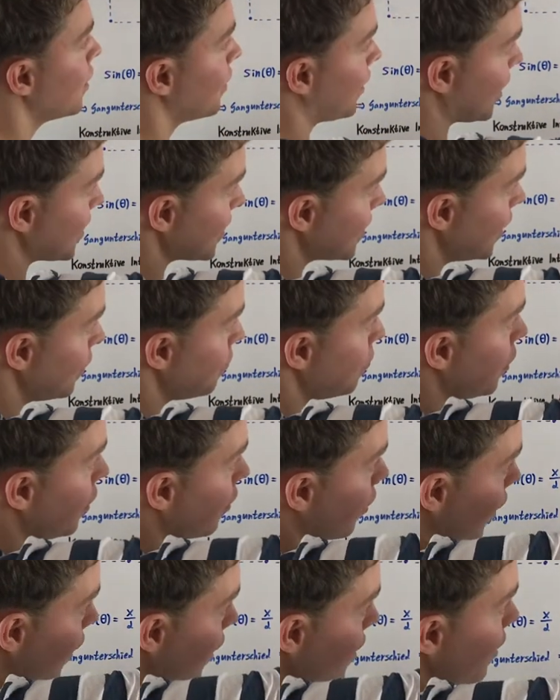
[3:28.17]
Das sind eben
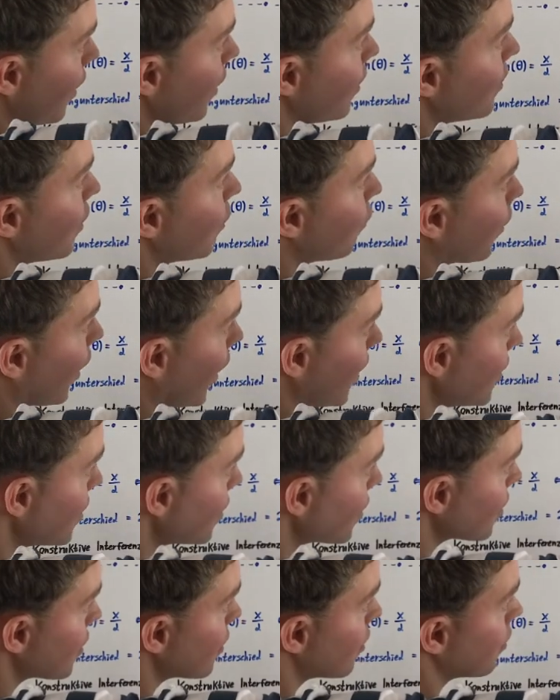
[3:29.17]
die Regeln der
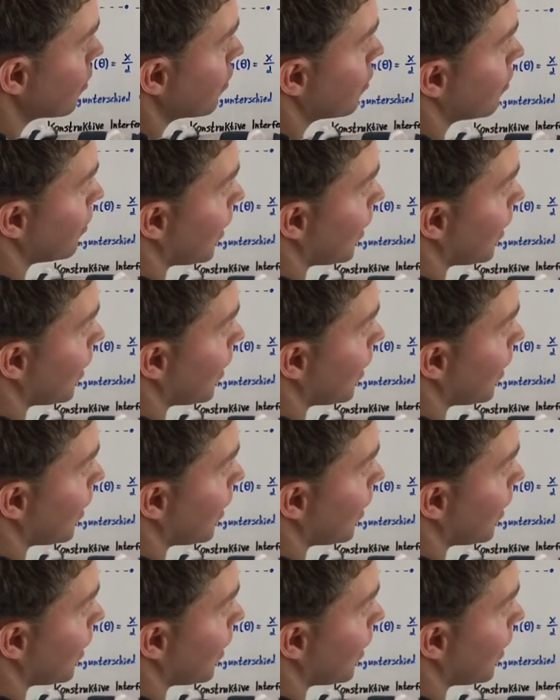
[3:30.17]
Interferenz.